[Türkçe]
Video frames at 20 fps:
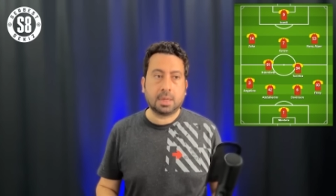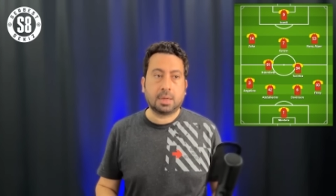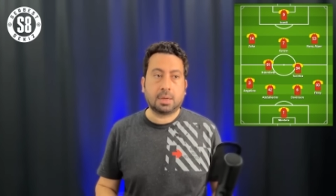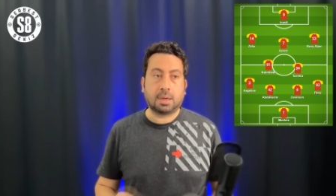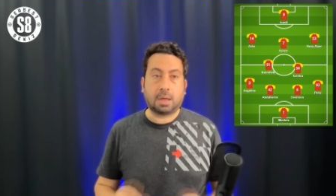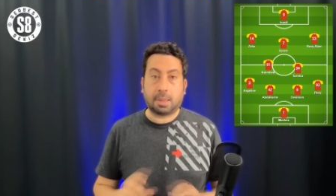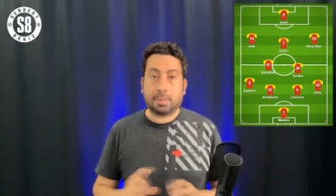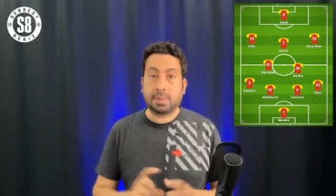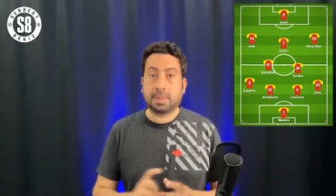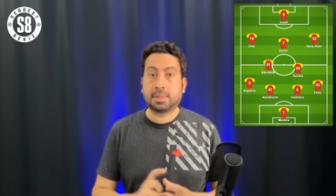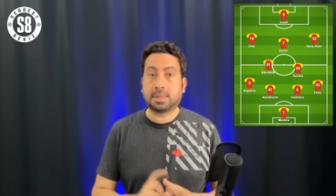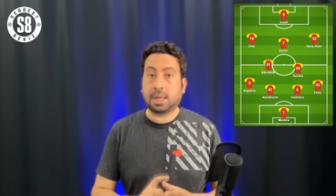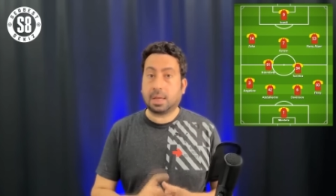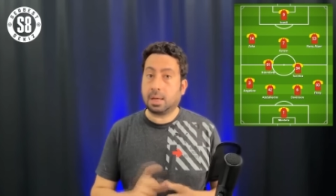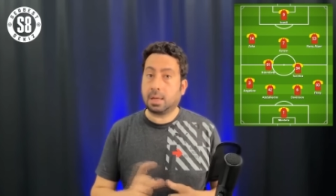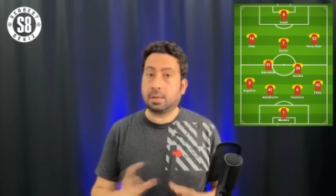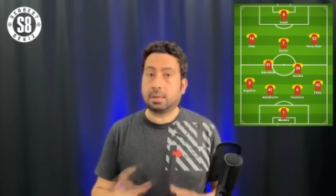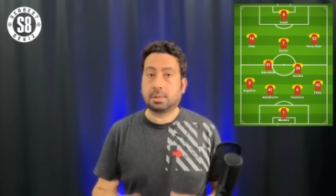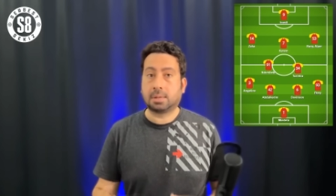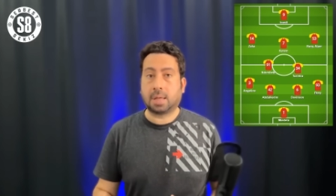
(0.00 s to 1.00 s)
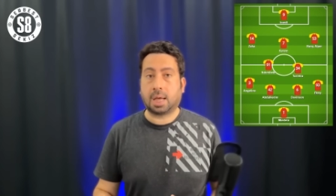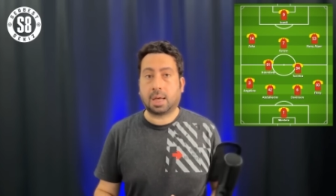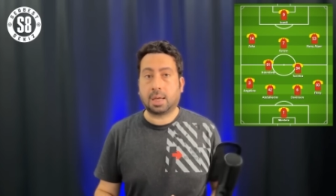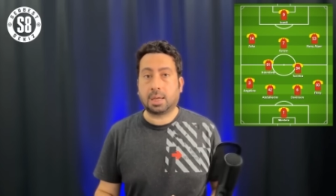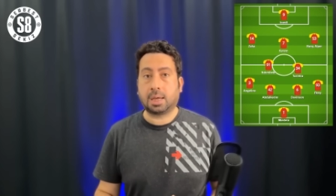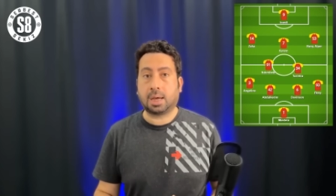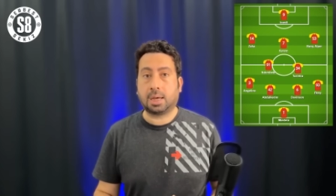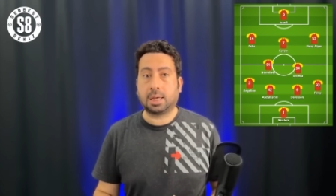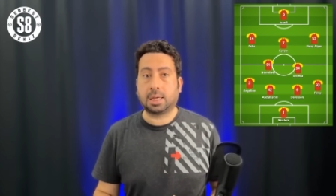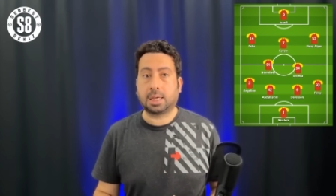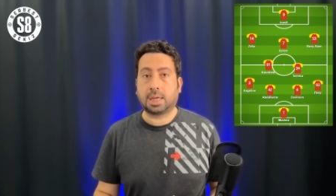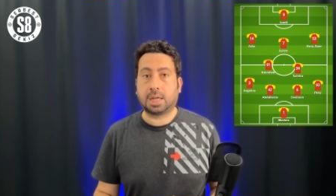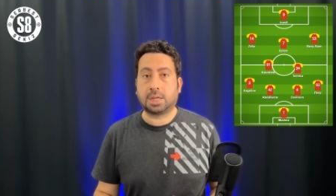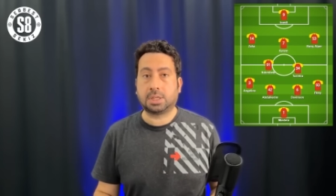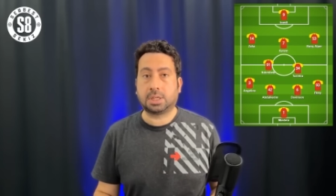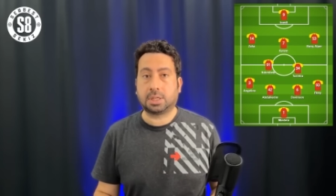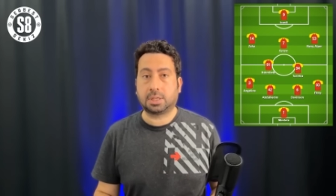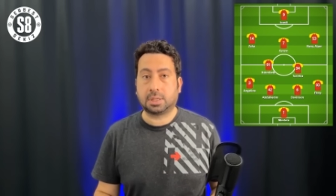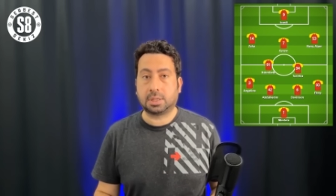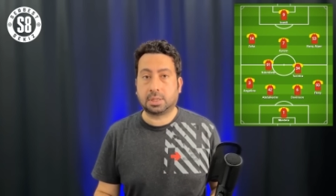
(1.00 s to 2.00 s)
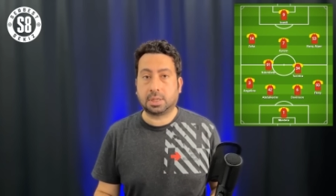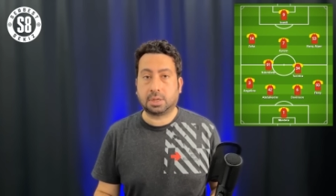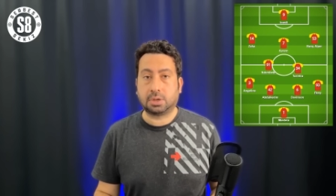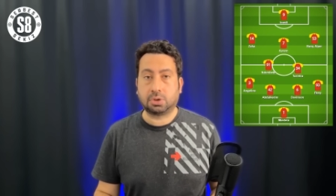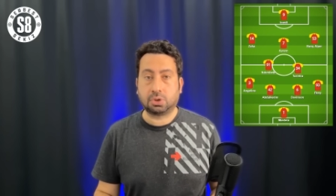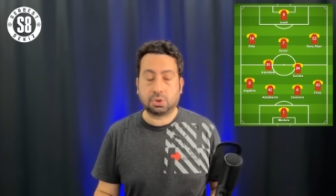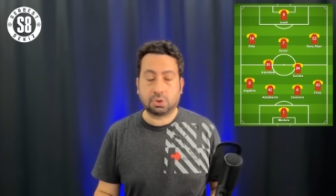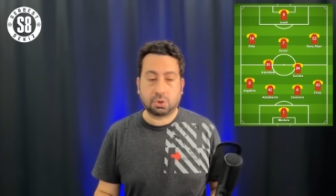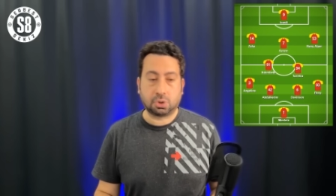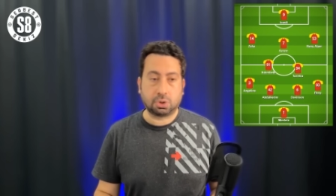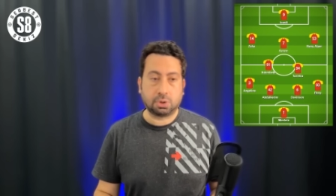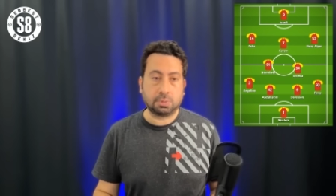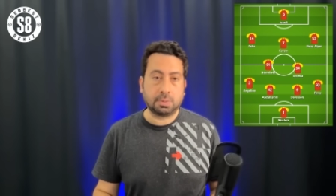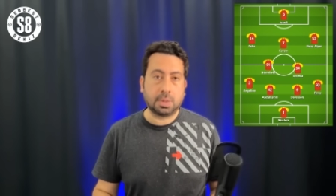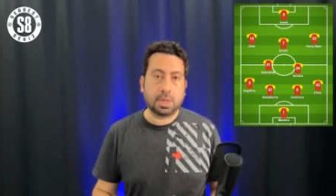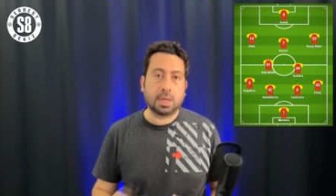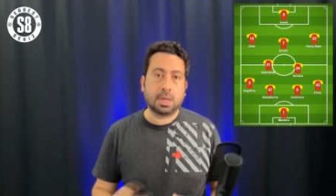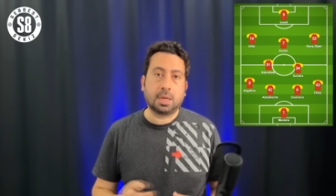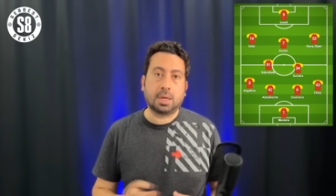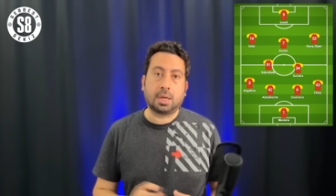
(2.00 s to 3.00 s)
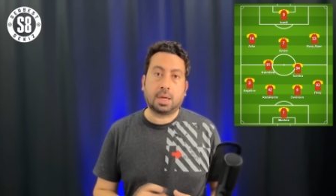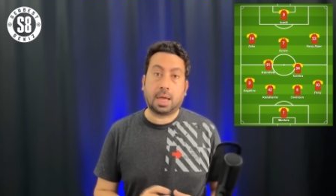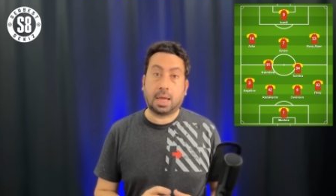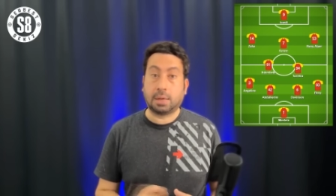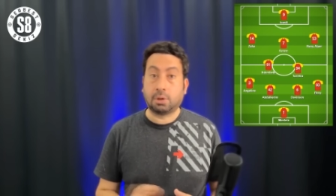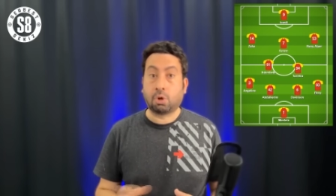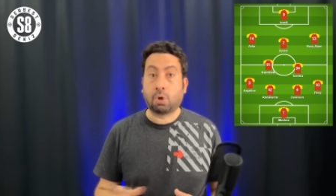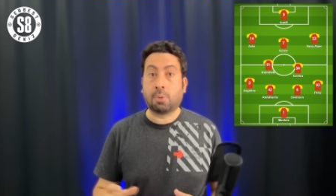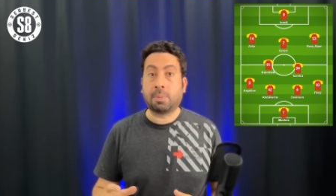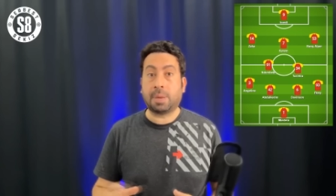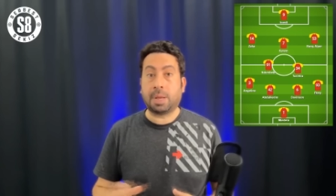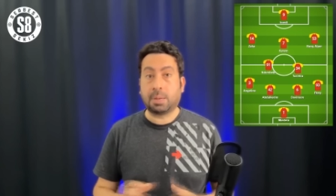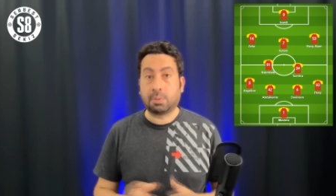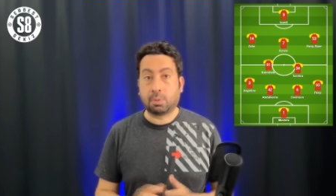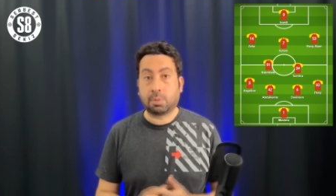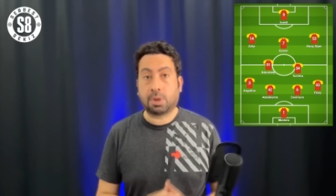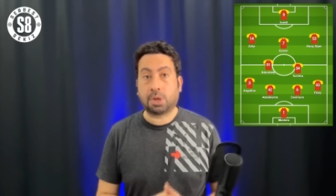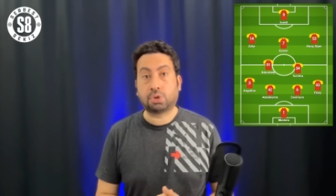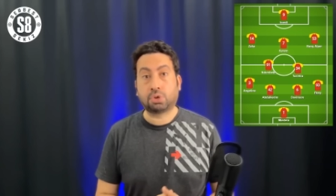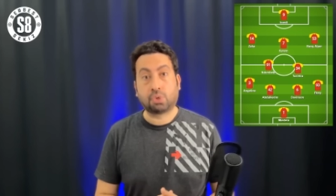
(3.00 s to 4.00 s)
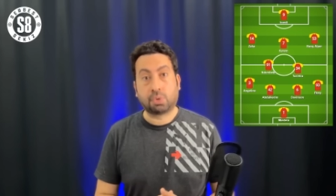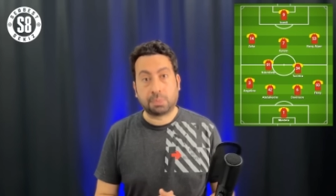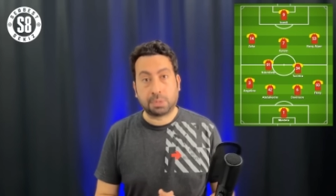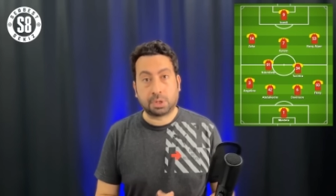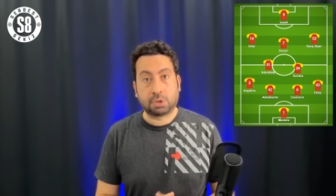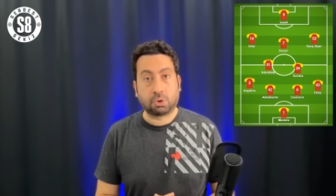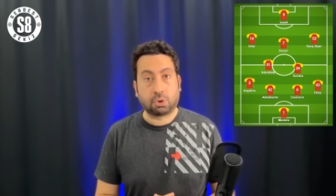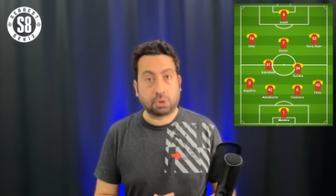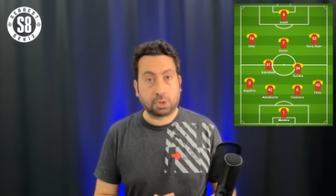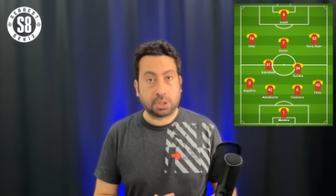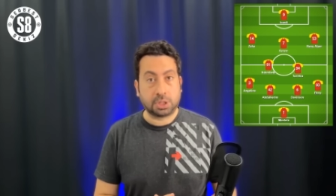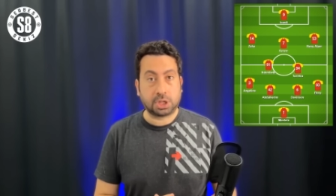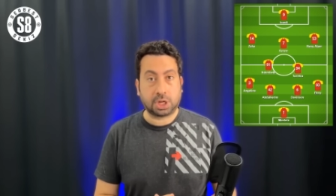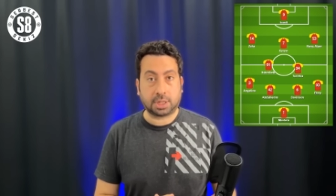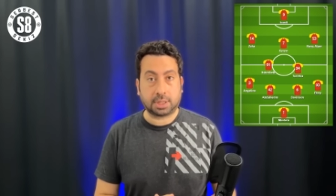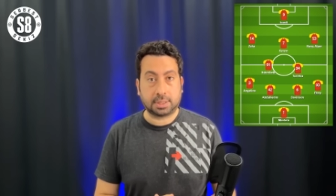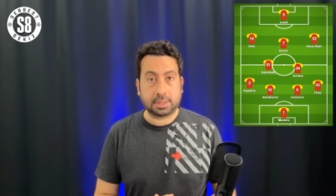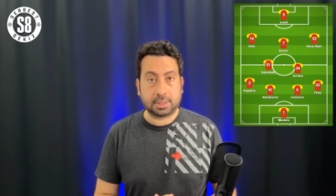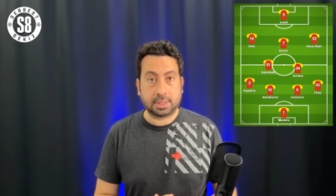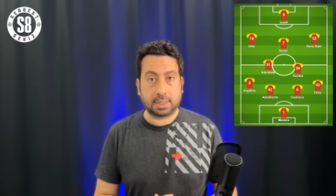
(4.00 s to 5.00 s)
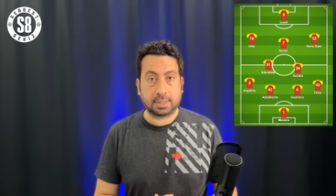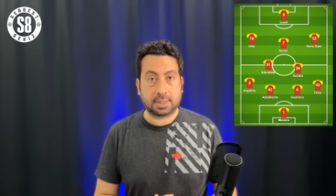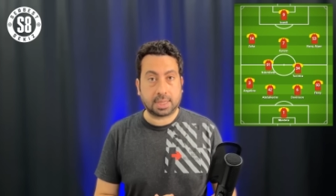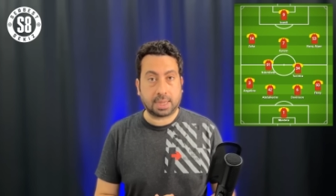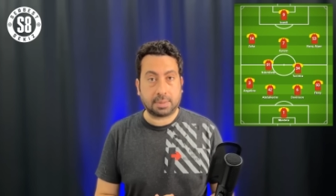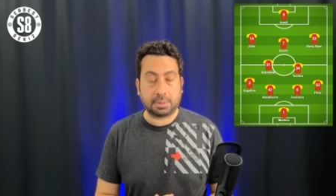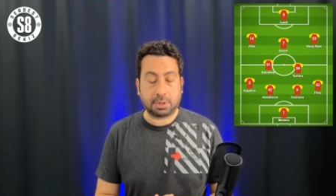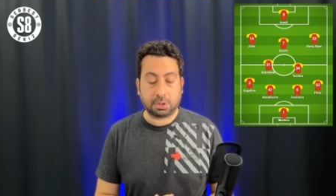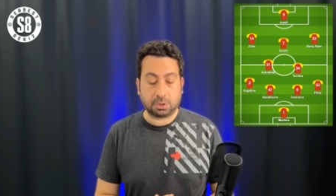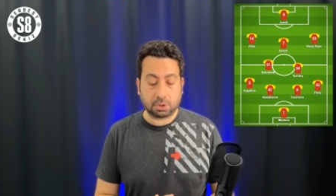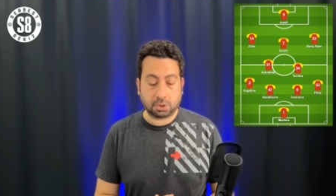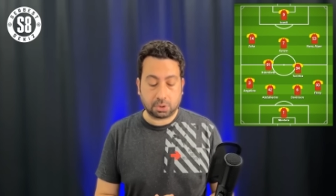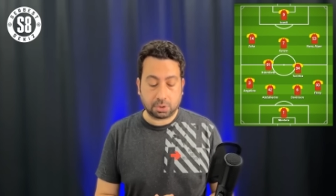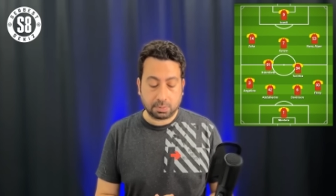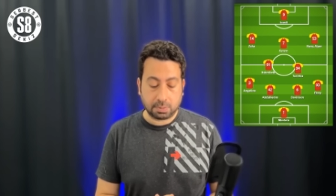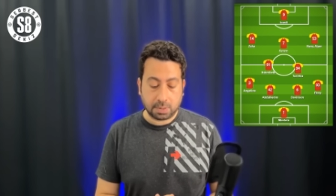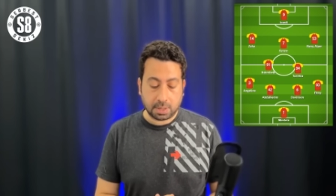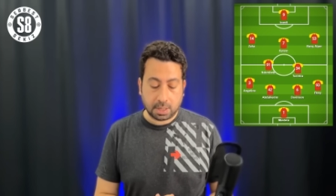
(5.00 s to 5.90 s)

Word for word: Ama Zaha daha iyi hale gelecektir diye düşünüyorum. Endombele bu maçta 11'de oynayacaktır diye tahmin ediyorum.